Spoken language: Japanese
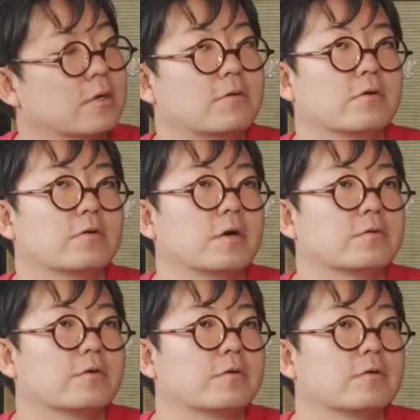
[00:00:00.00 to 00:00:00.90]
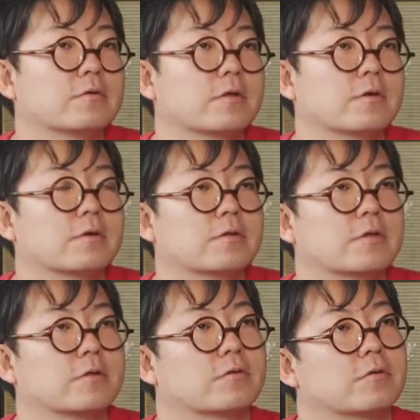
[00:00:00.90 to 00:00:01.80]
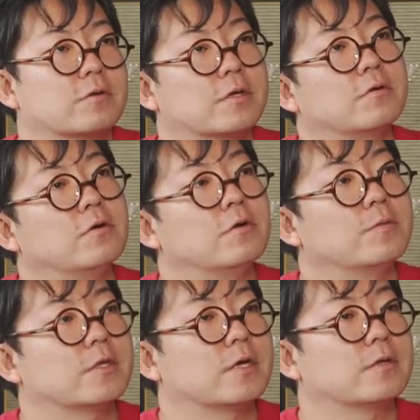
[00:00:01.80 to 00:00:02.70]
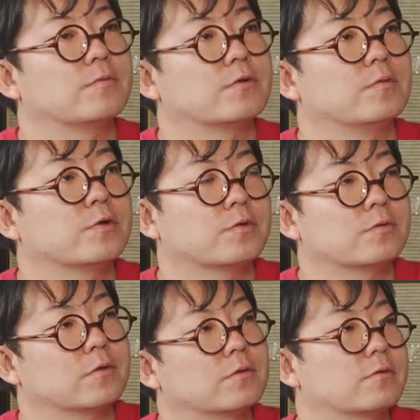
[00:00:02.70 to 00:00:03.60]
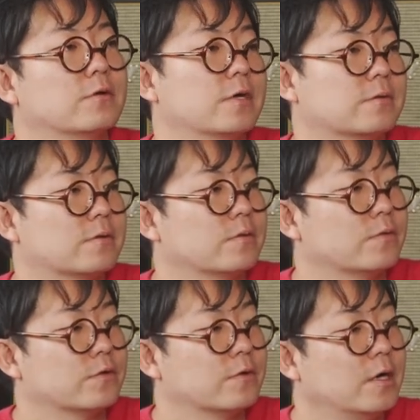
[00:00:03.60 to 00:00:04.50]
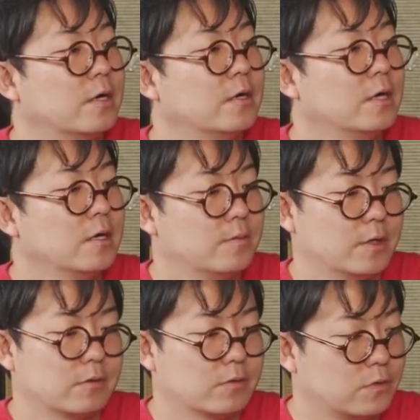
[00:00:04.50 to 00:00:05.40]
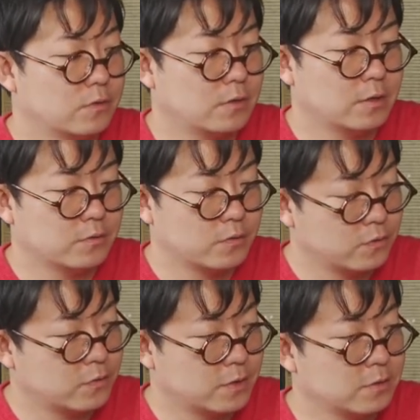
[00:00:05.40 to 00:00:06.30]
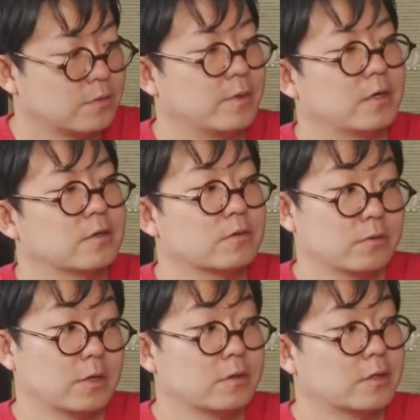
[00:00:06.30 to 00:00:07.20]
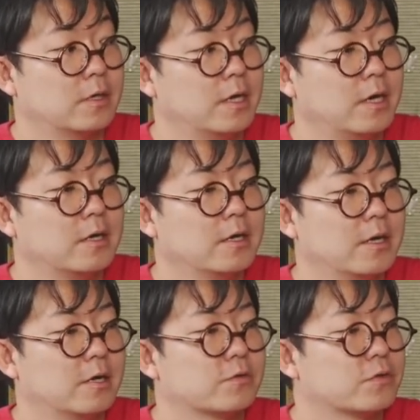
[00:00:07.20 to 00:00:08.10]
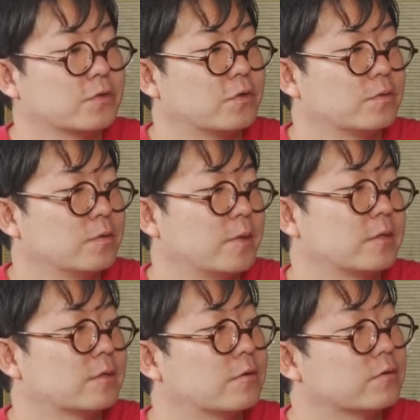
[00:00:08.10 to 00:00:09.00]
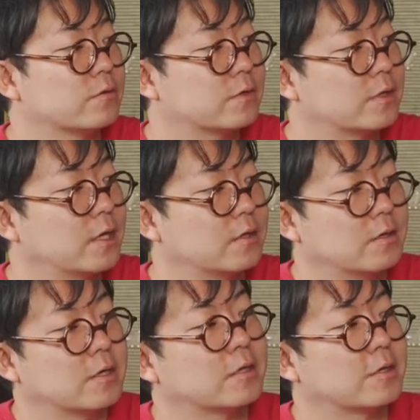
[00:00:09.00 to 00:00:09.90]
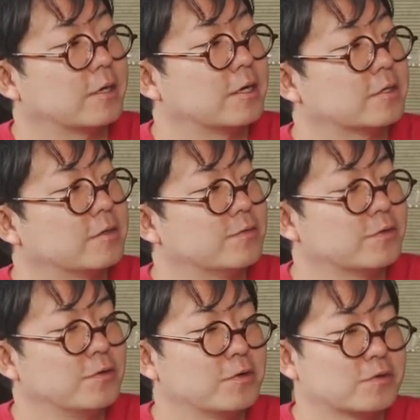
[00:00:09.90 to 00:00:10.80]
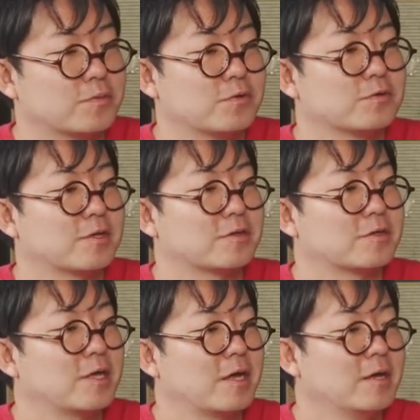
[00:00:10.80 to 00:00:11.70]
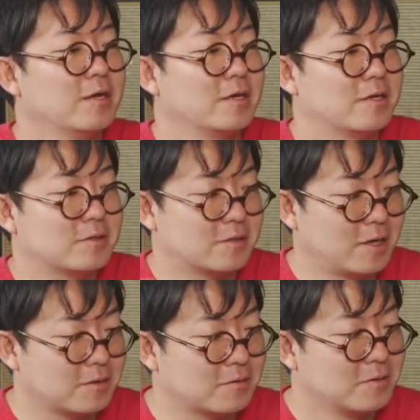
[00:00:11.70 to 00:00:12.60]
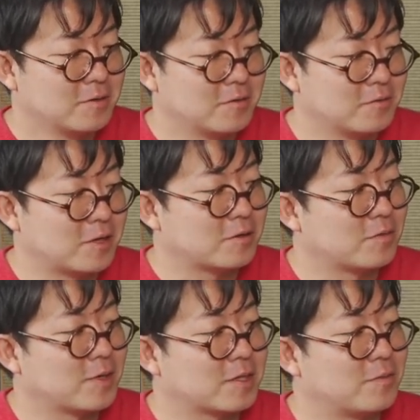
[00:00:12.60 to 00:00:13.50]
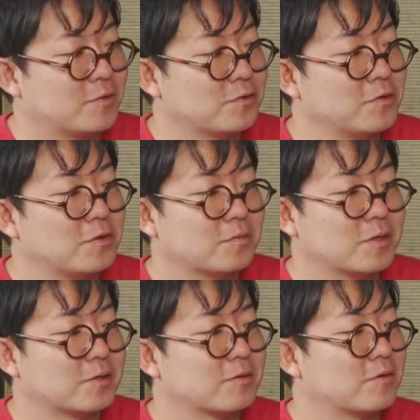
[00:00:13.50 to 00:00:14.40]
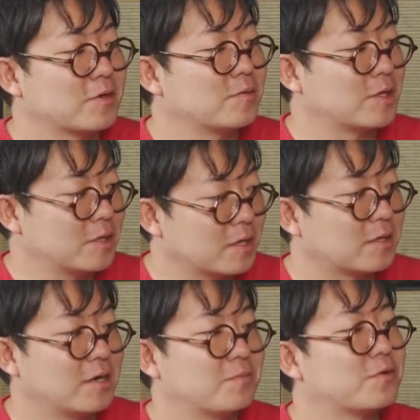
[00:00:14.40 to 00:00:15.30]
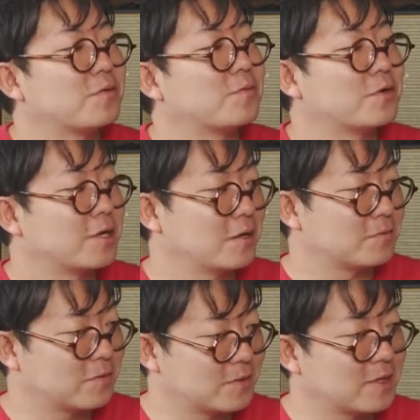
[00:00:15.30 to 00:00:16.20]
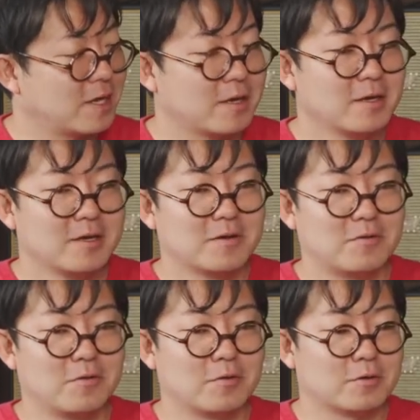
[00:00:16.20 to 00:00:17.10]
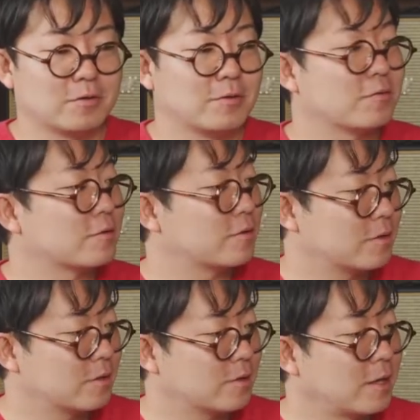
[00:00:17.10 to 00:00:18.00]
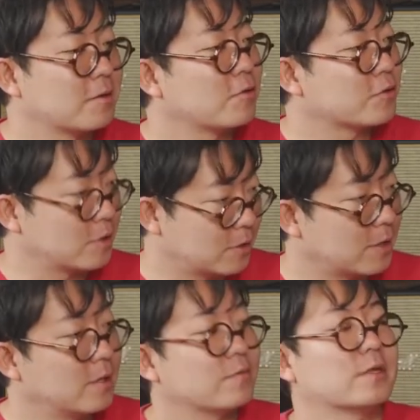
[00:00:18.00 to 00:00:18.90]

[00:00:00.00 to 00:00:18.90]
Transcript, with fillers: 結構あのさっきおっしゃったようにその記号みたいなものもともとそのクイアっていうものが、まあ、そのしあの中心のまあ人たちからある種のこう部別語として投げつけられたものを自分たちで一旦受け止めたものを別の意味にアプロプリエイトしてこうそれを転用して使う